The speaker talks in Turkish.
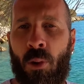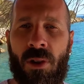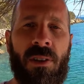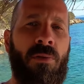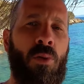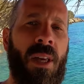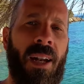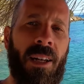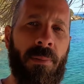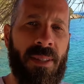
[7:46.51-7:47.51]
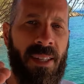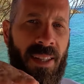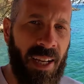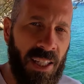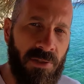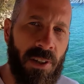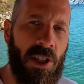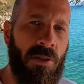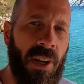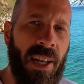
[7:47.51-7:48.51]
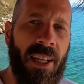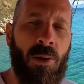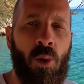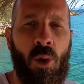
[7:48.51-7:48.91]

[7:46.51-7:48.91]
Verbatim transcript: pozitif yüzerliliğimizi negatife çevirerek